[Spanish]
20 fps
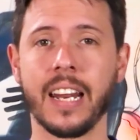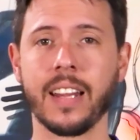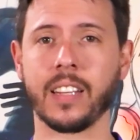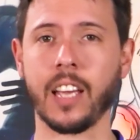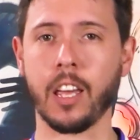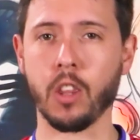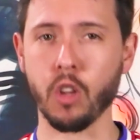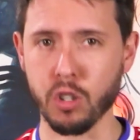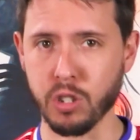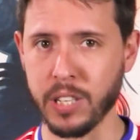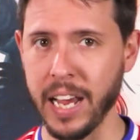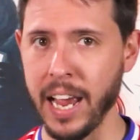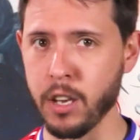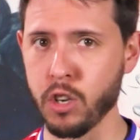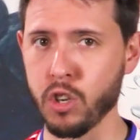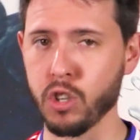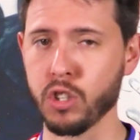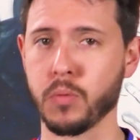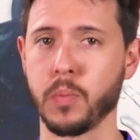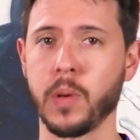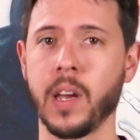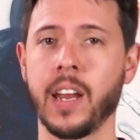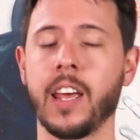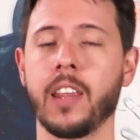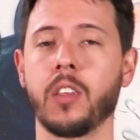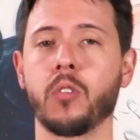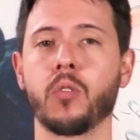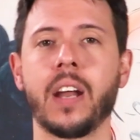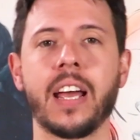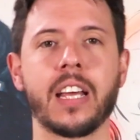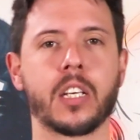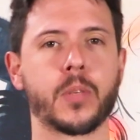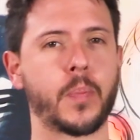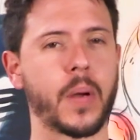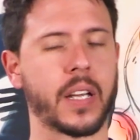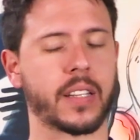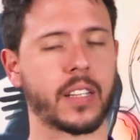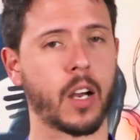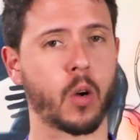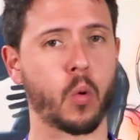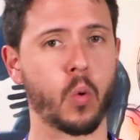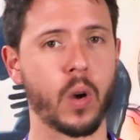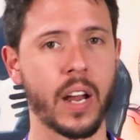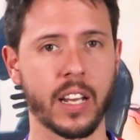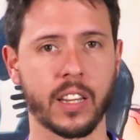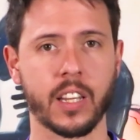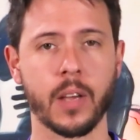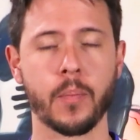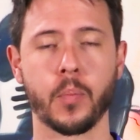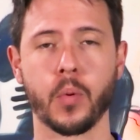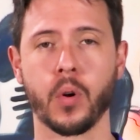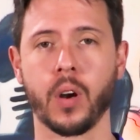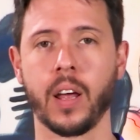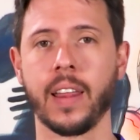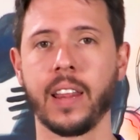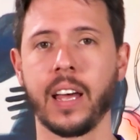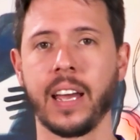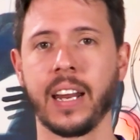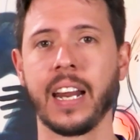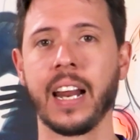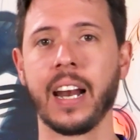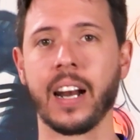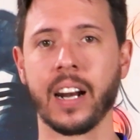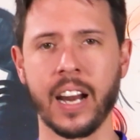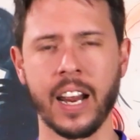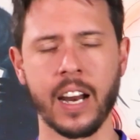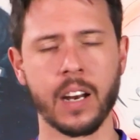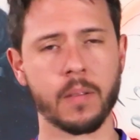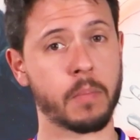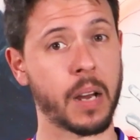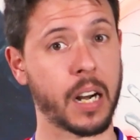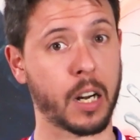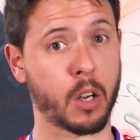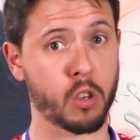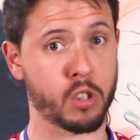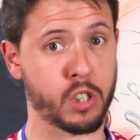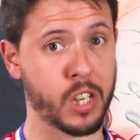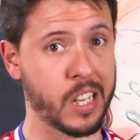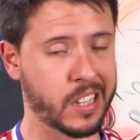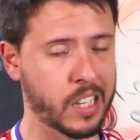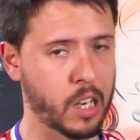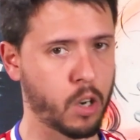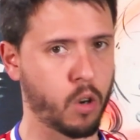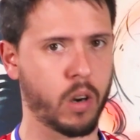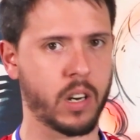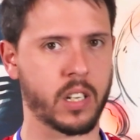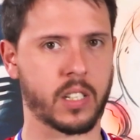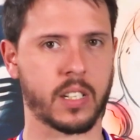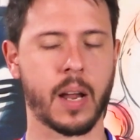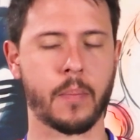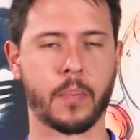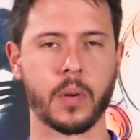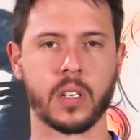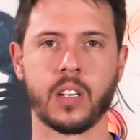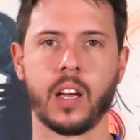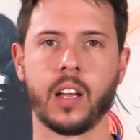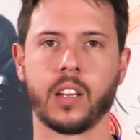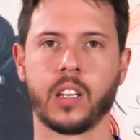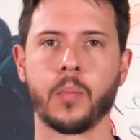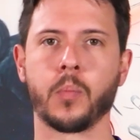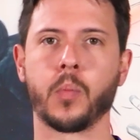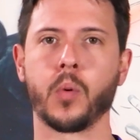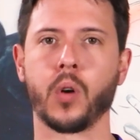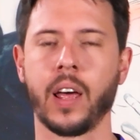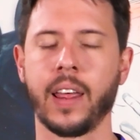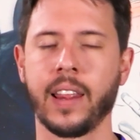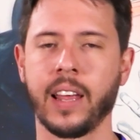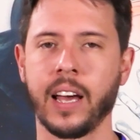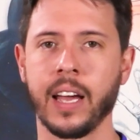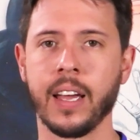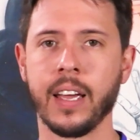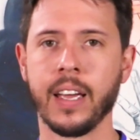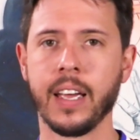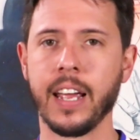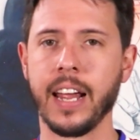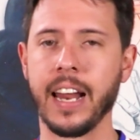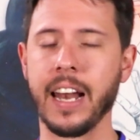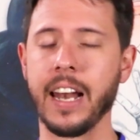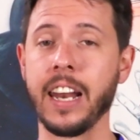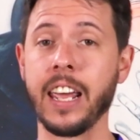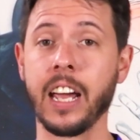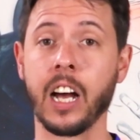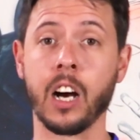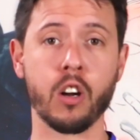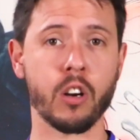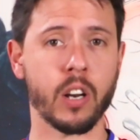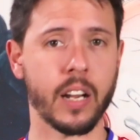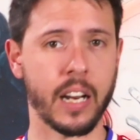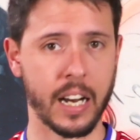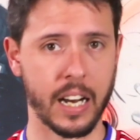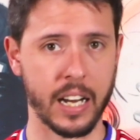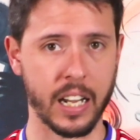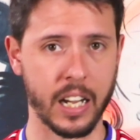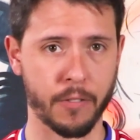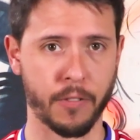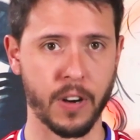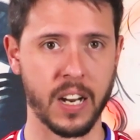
32 años, viene de una espectacular temporada en el Ren, marcó 7 goles la pasada temporada en Ligue 1, en la liga